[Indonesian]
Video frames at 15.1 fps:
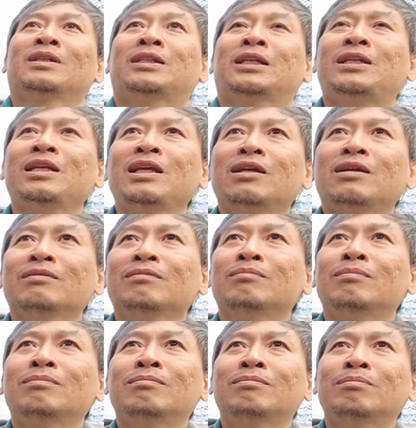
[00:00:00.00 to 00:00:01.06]
Jadi
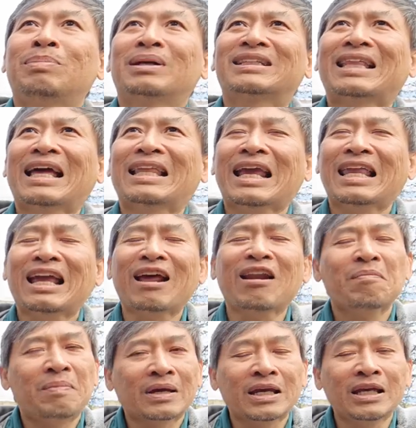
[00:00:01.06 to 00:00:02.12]
pertanyaannya kan
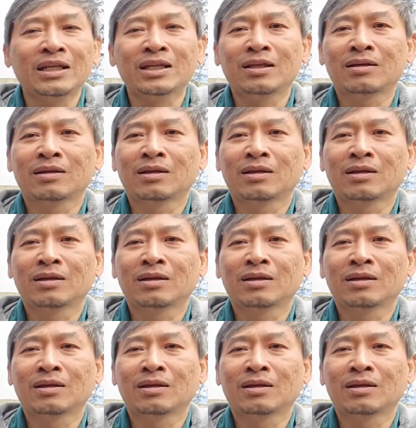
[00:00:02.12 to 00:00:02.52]
begini.